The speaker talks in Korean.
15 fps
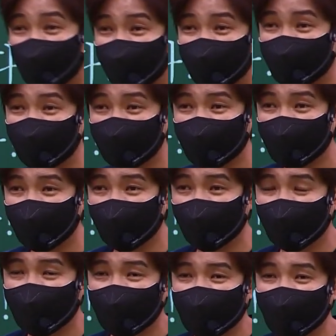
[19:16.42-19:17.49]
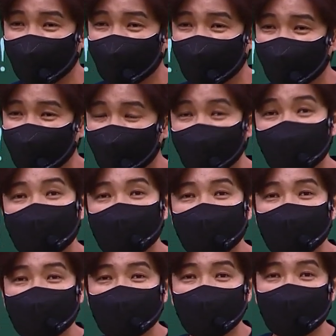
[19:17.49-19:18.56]
많이 있습니다. 그러니까
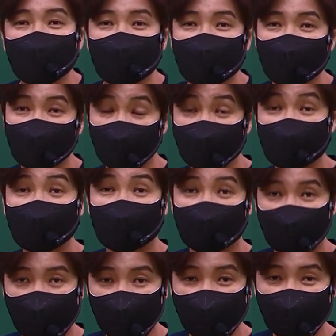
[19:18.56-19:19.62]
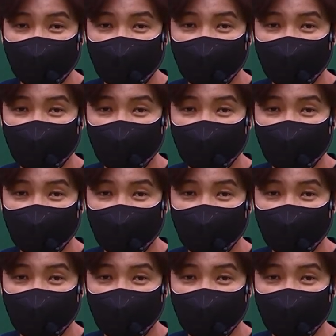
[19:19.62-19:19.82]
여러분들이 목표의식을 높게 갖고